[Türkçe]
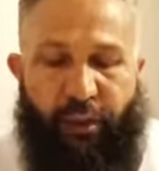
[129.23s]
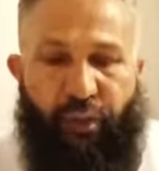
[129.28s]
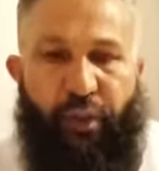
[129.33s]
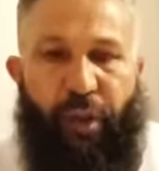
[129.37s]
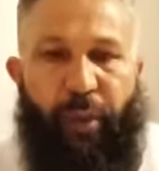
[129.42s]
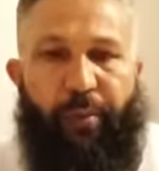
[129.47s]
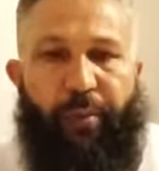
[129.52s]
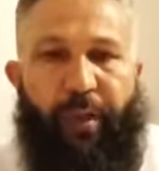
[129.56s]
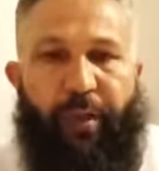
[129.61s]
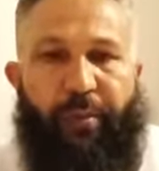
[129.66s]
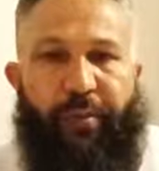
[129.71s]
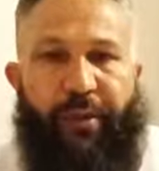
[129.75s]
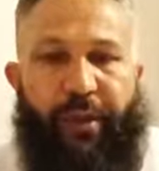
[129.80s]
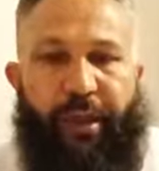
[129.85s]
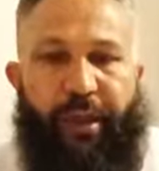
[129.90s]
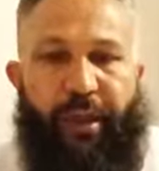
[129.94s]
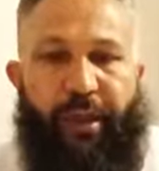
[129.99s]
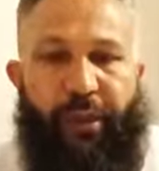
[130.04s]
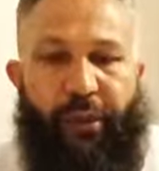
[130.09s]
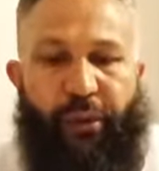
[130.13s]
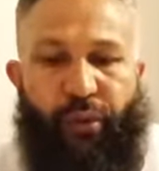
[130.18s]

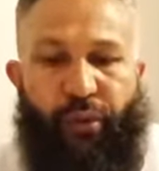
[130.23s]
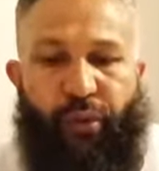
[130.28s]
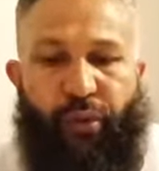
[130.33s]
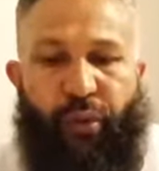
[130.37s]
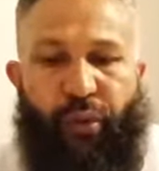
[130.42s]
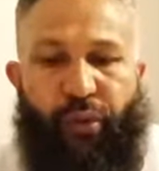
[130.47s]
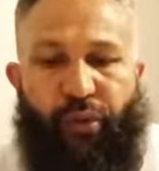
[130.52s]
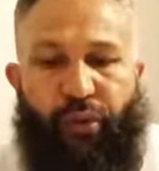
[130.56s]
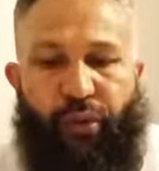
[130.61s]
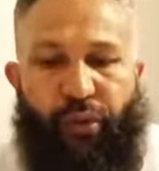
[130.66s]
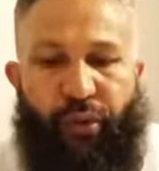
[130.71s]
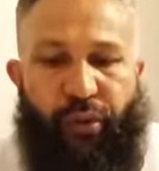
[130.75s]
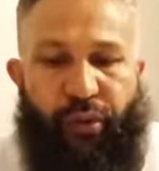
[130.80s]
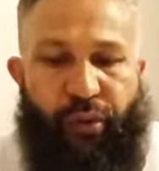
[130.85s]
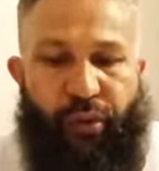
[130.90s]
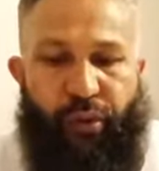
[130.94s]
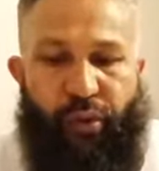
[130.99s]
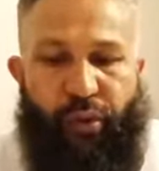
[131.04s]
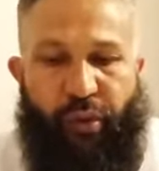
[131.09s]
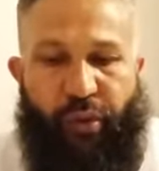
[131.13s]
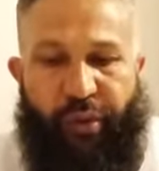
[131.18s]
Toplamda
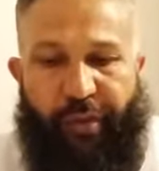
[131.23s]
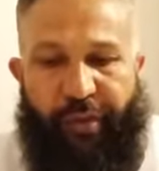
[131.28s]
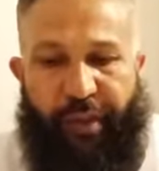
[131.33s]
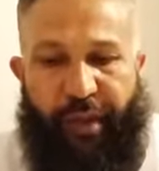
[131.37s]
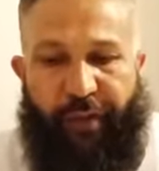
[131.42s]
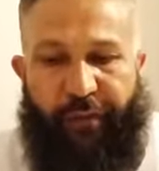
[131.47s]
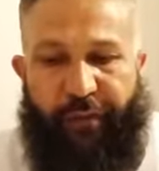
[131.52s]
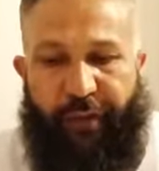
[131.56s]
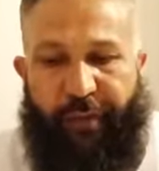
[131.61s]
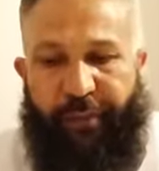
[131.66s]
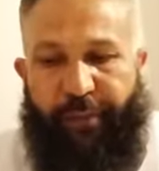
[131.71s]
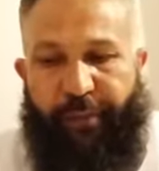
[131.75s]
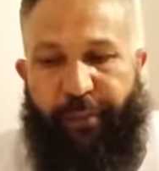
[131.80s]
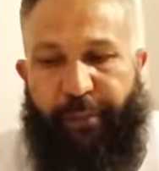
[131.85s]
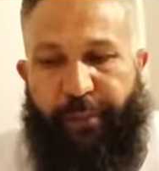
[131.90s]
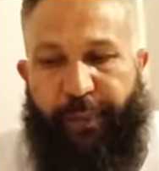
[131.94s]
dörttür diyor ravi.